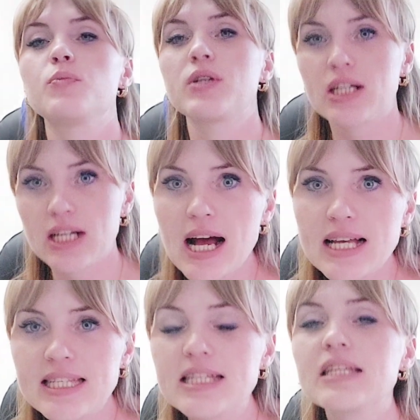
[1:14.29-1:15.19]

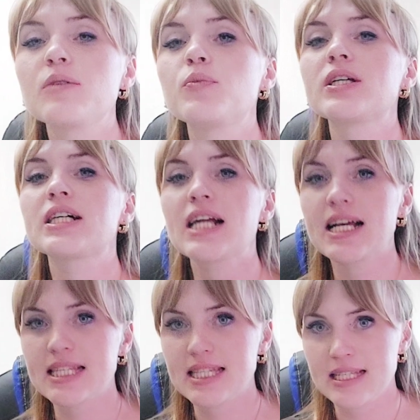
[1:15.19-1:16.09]
прекрасно и
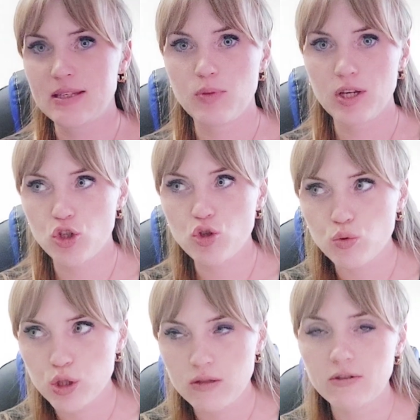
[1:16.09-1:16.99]
прекрасно себя
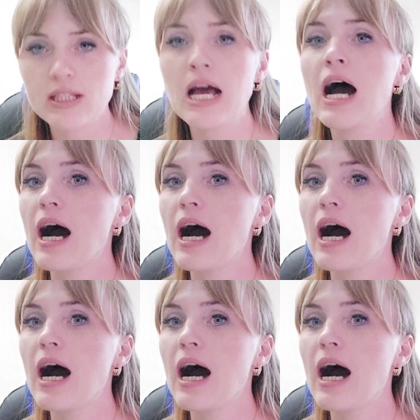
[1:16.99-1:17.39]
чувствовать